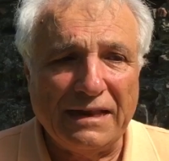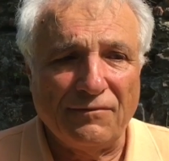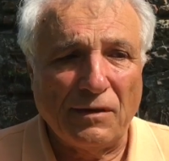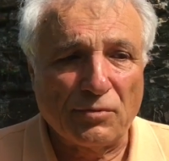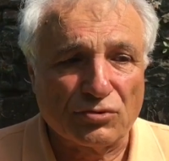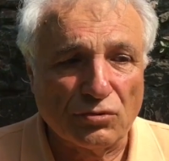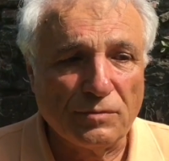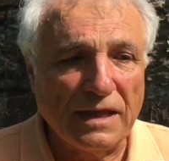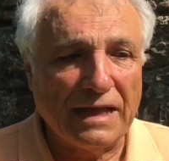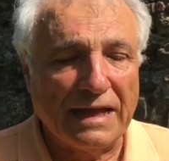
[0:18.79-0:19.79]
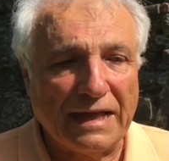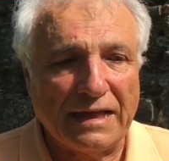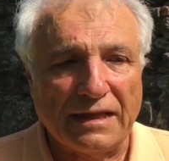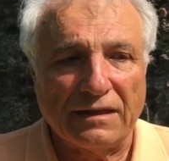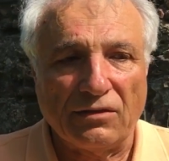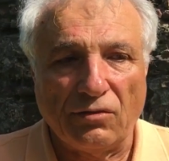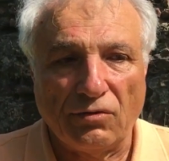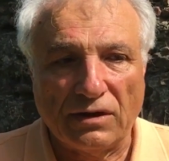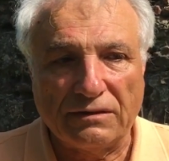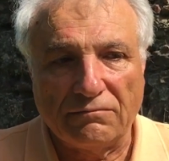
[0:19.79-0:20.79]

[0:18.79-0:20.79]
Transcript: La via Postumia è